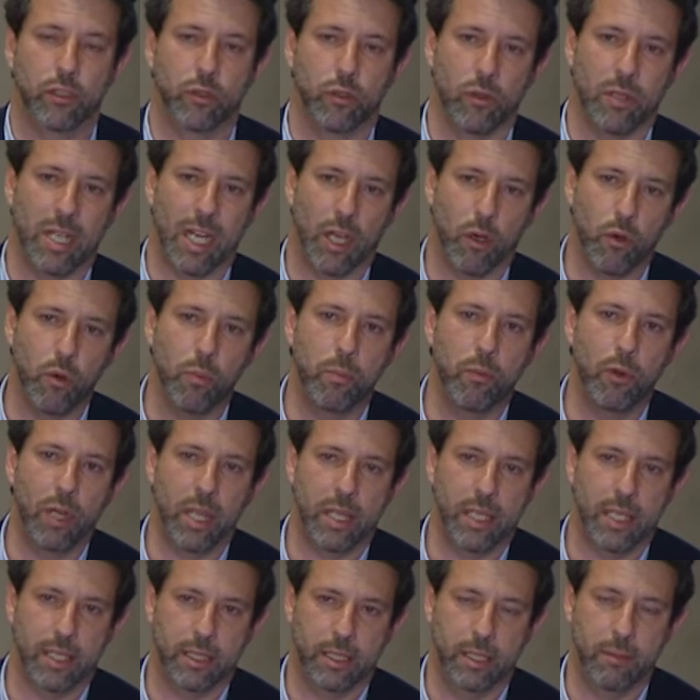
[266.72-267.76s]
toda la cúpula
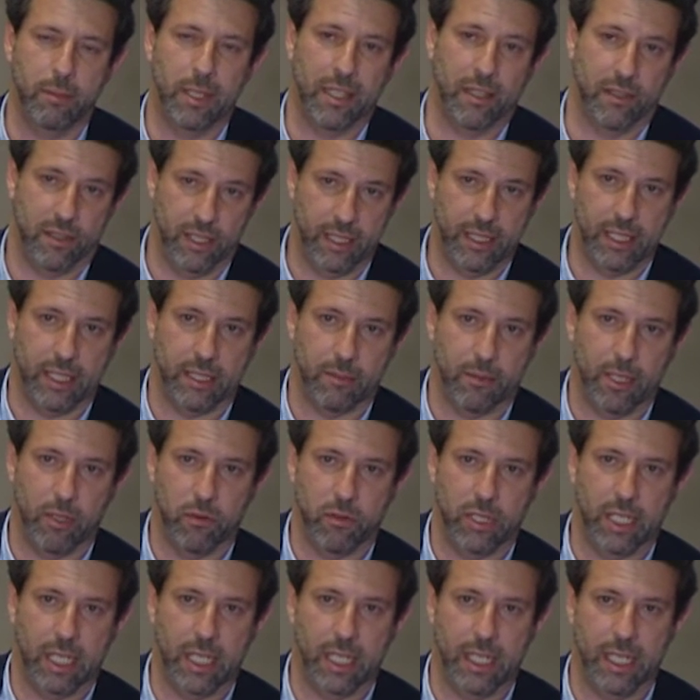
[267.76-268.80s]
directiva de Cita Tabaco
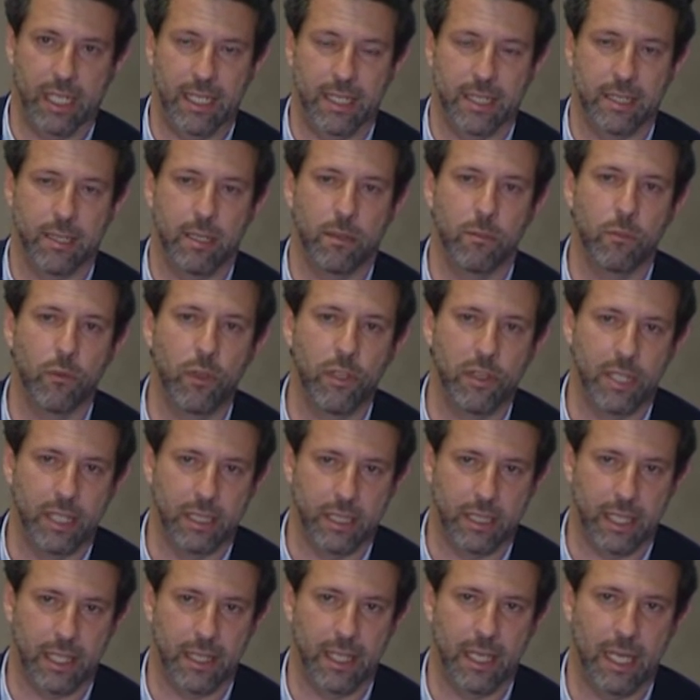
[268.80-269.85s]
de Canarias estaba muy
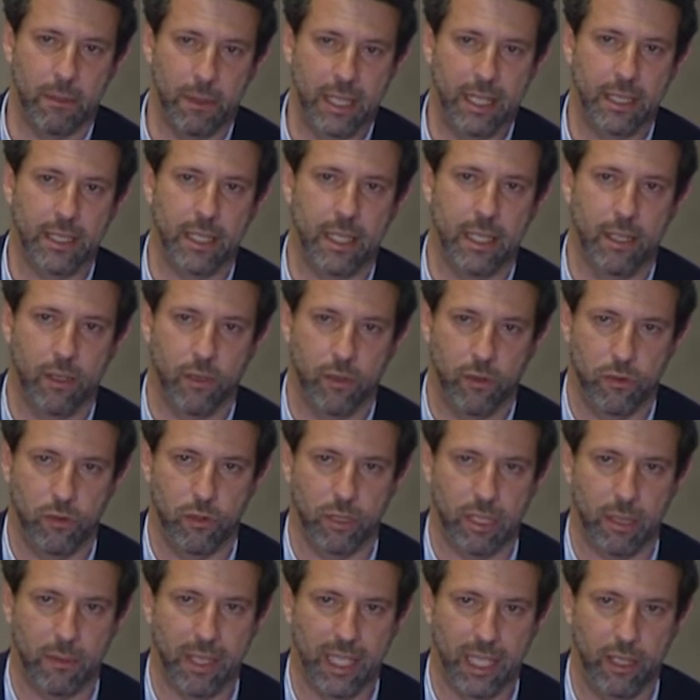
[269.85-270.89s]
centrada en la venta del negocio
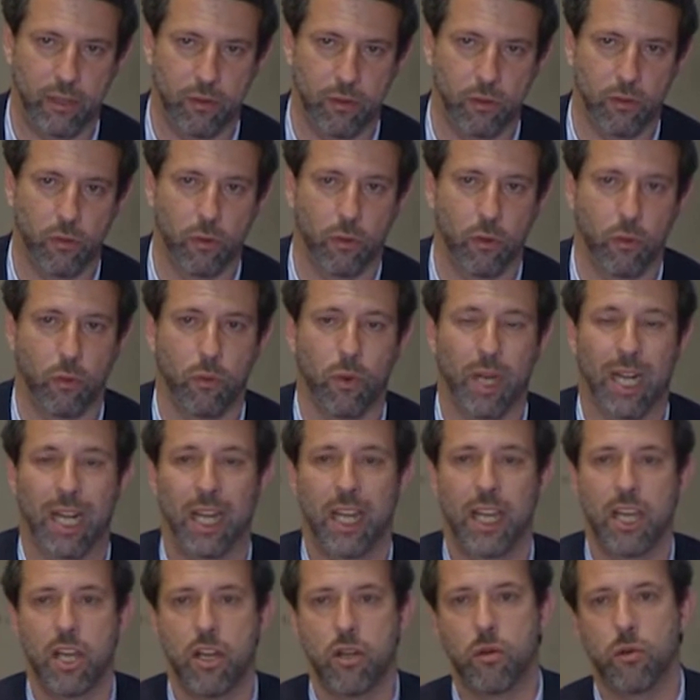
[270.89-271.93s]
tabaquero, con lo cual
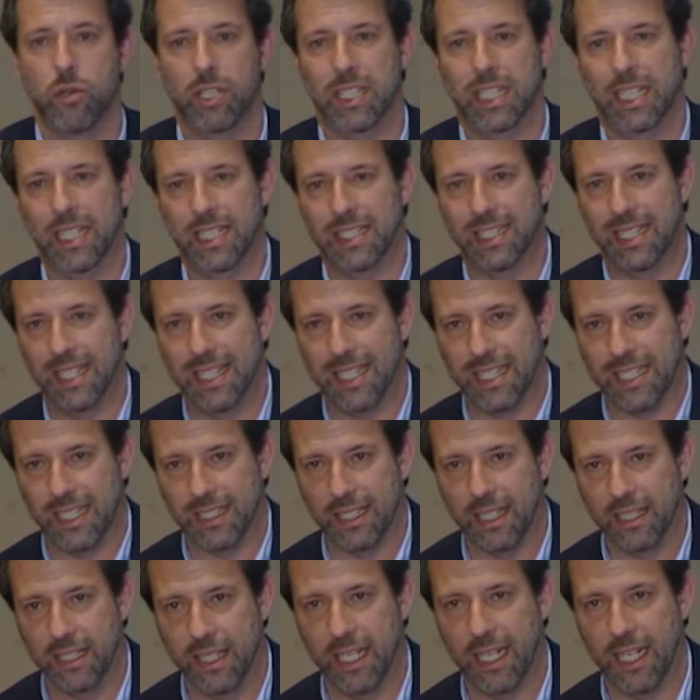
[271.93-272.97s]
no es que se
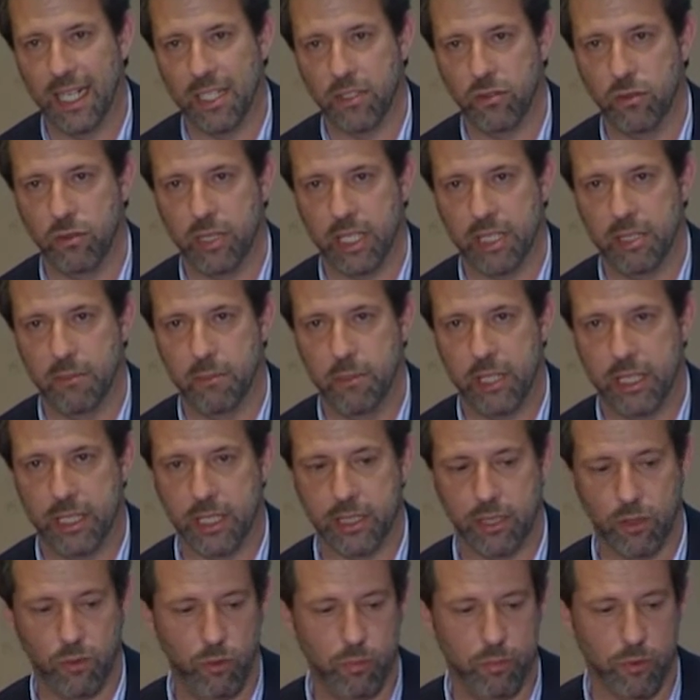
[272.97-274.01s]
desatendieran las otras empresas
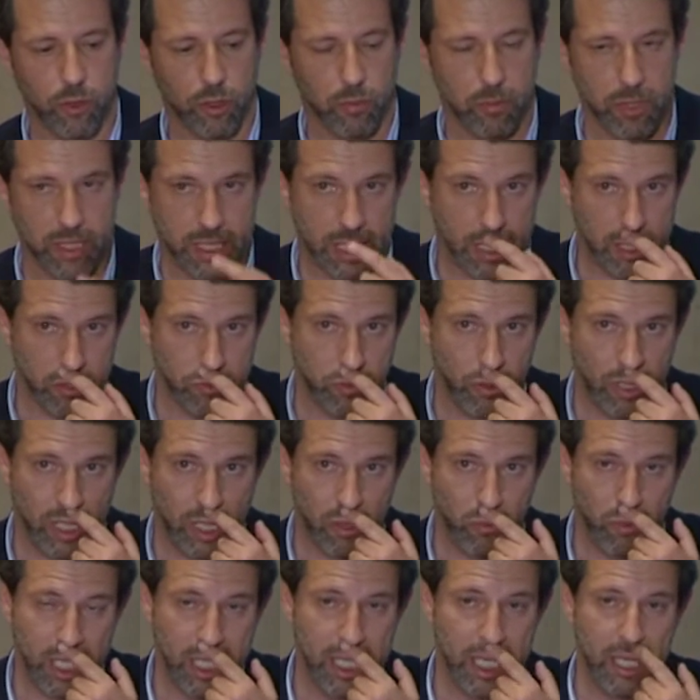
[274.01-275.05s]
del grupo, como es el caso del
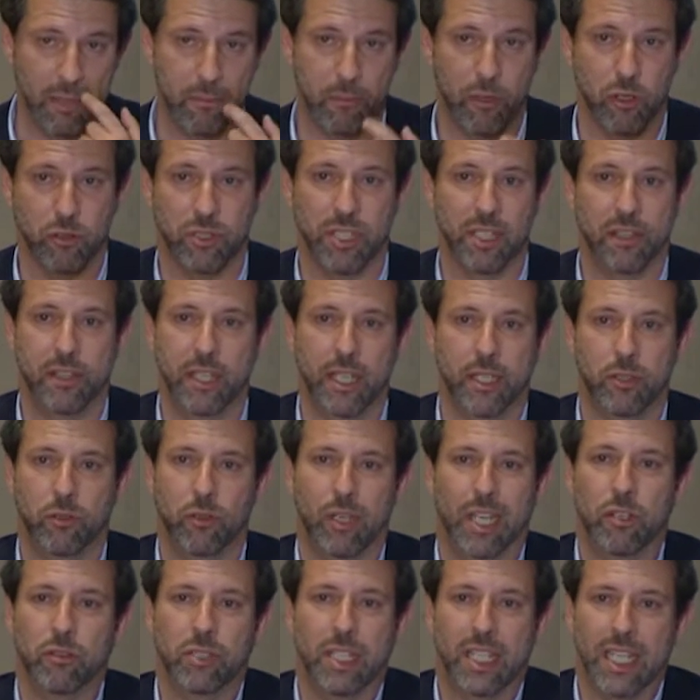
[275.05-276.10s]
agua, pero sí es cierto
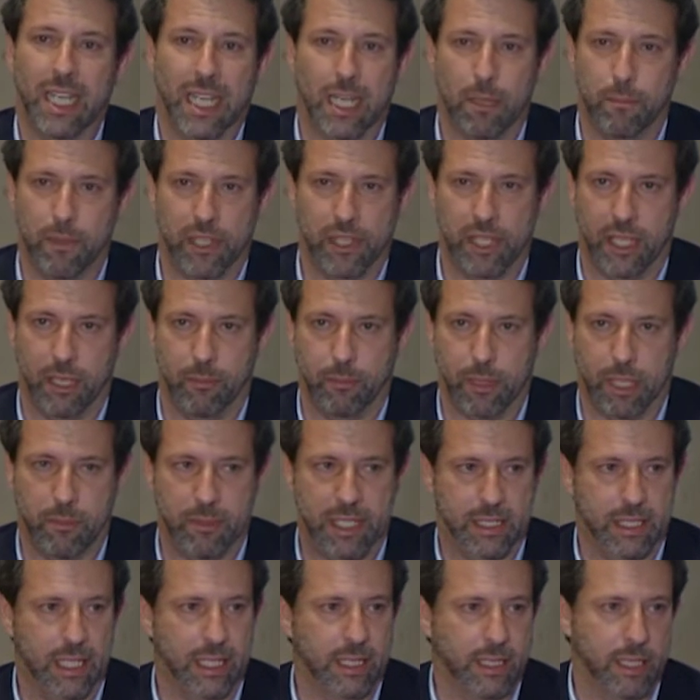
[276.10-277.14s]
que no tenían capacidad para
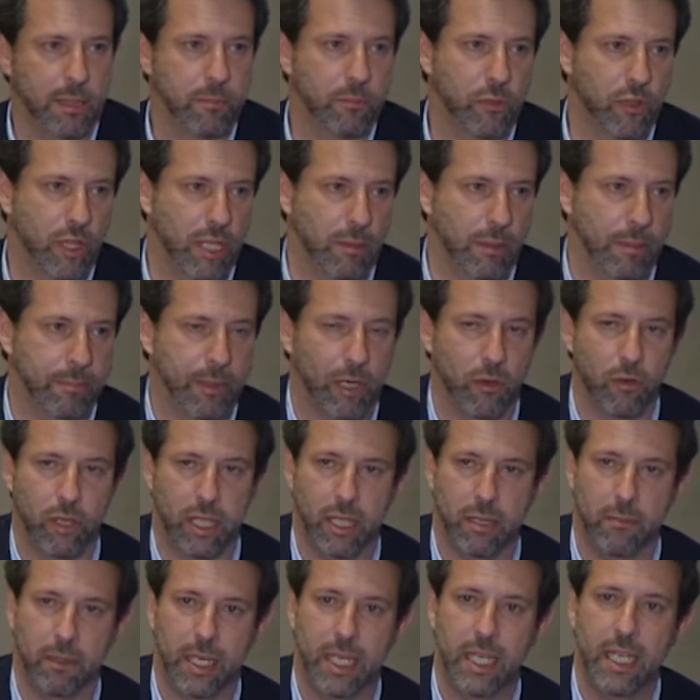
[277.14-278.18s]
más. El tiempo daba para lo que
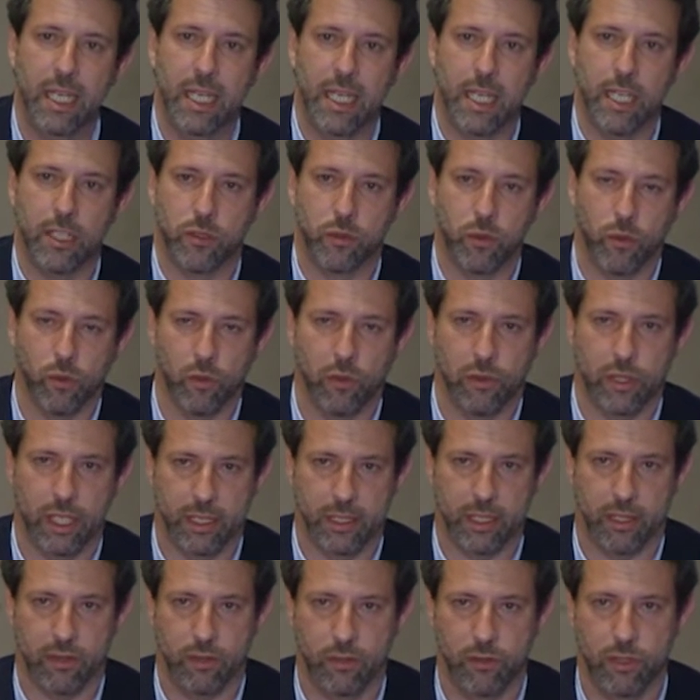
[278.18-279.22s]
daba y su
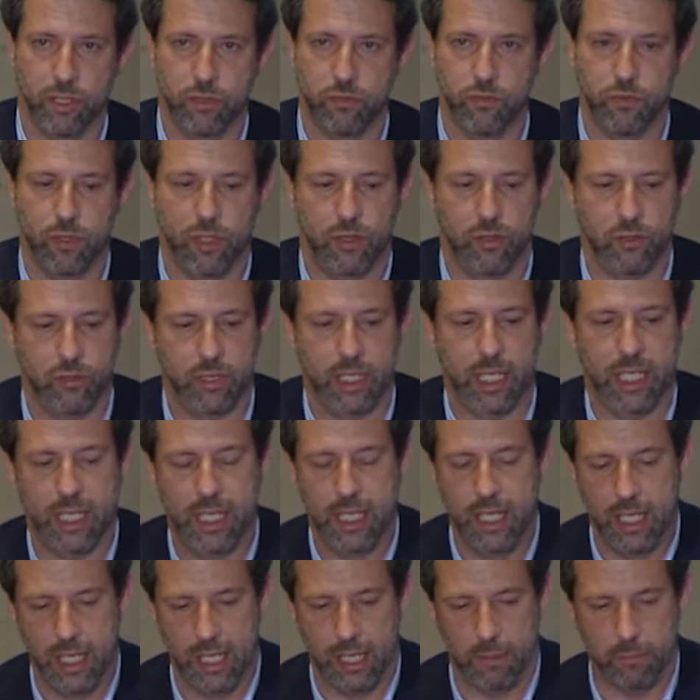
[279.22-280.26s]
concentración de esfuerzos era
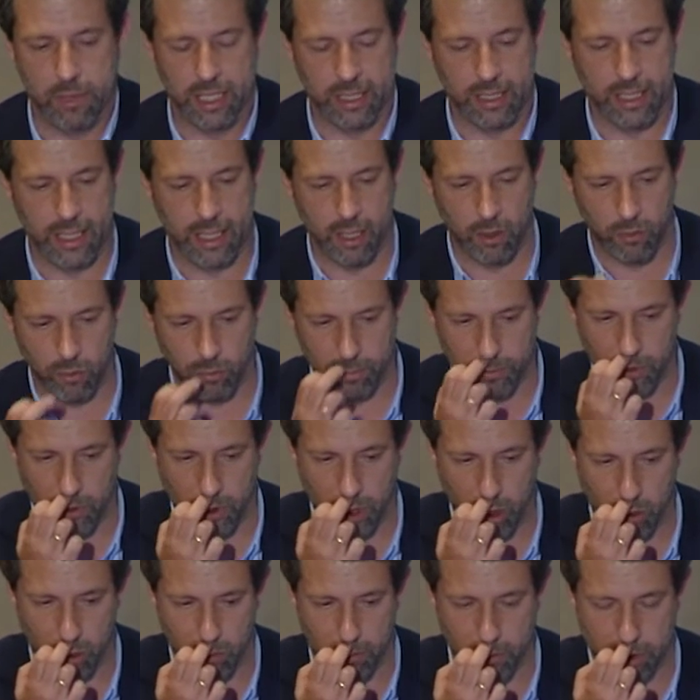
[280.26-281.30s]
vender el grupo,
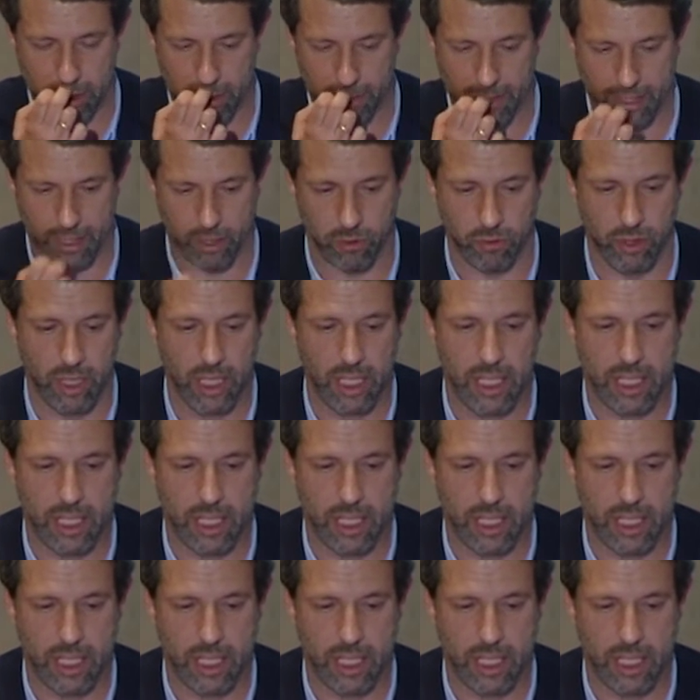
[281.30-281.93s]
el grupo tabaquero.